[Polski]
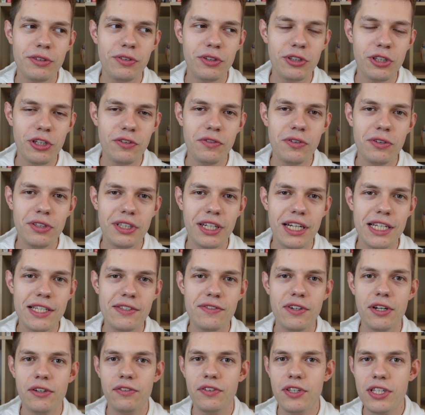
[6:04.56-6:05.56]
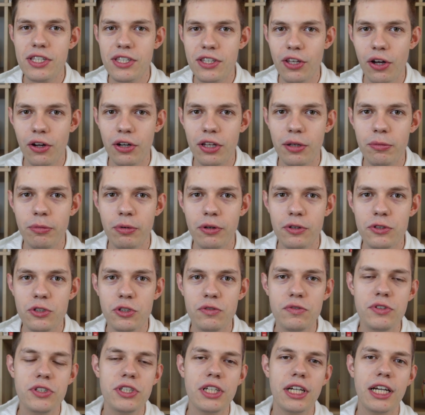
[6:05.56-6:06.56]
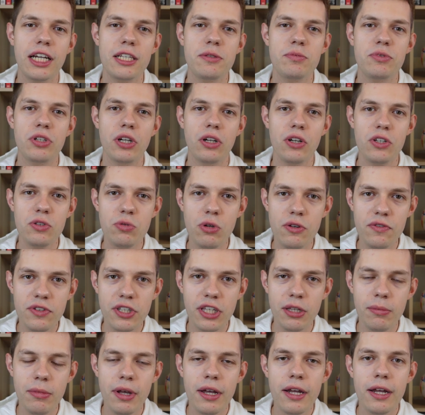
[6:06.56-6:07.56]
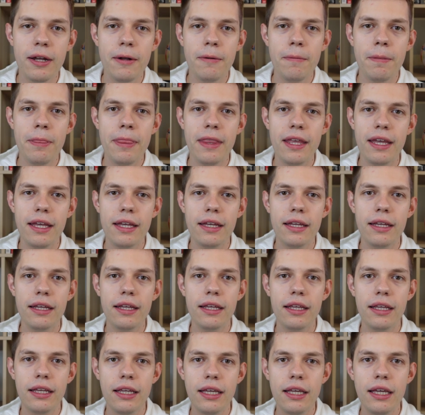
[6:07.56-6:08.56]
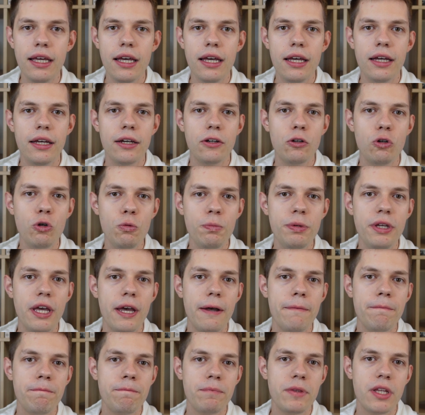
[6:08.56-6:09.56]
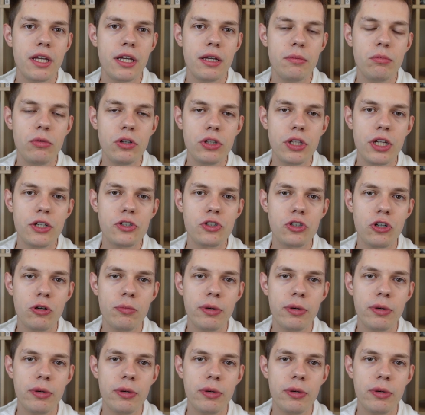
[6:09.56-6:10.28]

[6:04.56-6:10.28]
kwotowo transfer w historii po oczywiście Kacprze Kozłowskim e, i Kubie e, Moderze.